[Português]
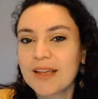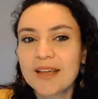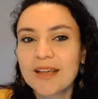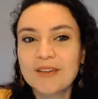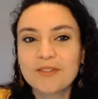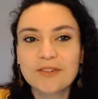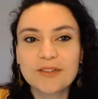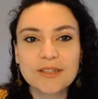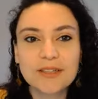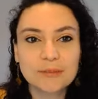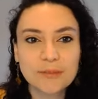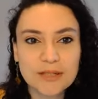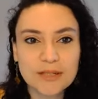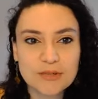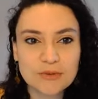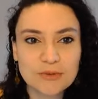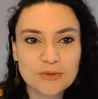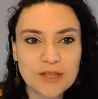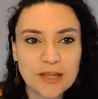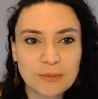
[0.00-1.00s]
Vou dando mais
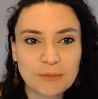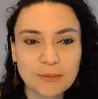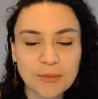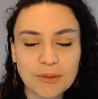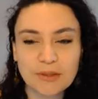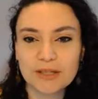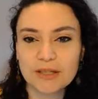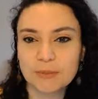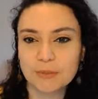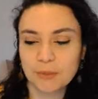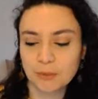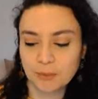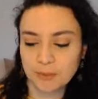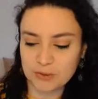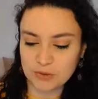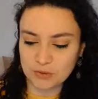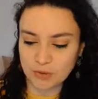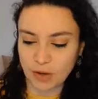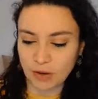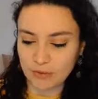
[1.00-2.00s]
um tempinho aqui para o
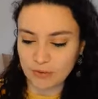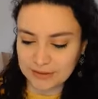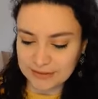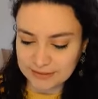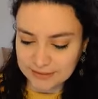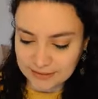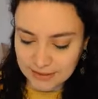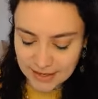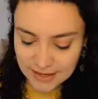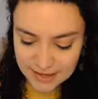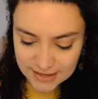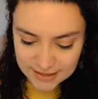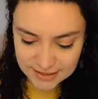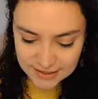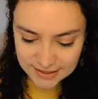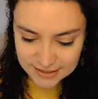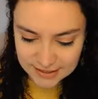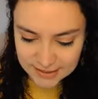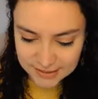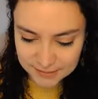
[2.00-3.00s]
pessoal
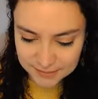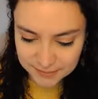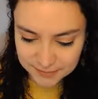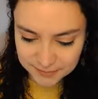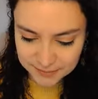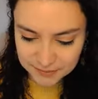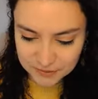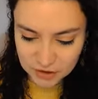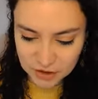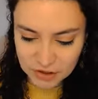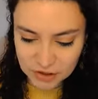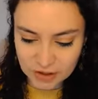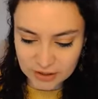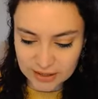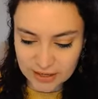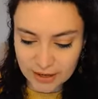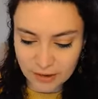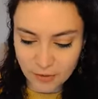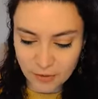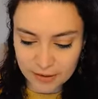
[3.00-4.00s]
entrar. A gente
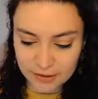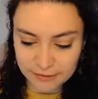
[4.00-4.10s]
até agora